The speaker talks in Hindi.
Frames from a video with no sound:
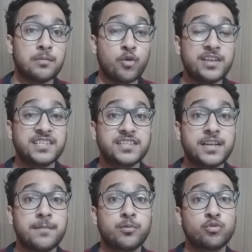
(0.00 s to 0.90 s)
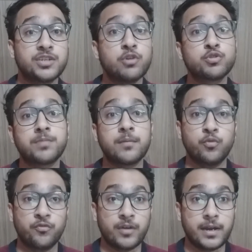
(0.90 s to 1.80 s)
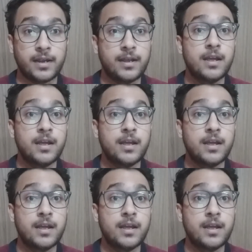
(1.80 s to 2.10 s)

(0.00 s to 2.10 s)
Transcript: मेमोइजेशन अप्रोच है उस पर मूव करें